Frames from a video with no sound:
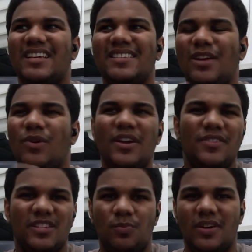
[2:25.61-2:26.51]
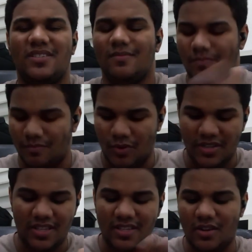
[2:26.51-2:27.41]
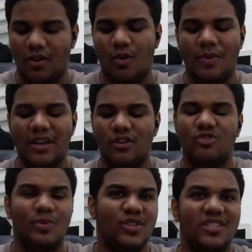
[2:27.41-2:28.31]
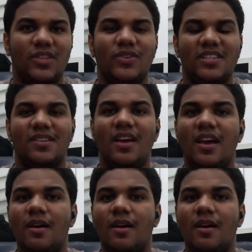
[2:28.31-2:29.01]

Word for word: salió un año después, por así decirlo, comparando los procesadores.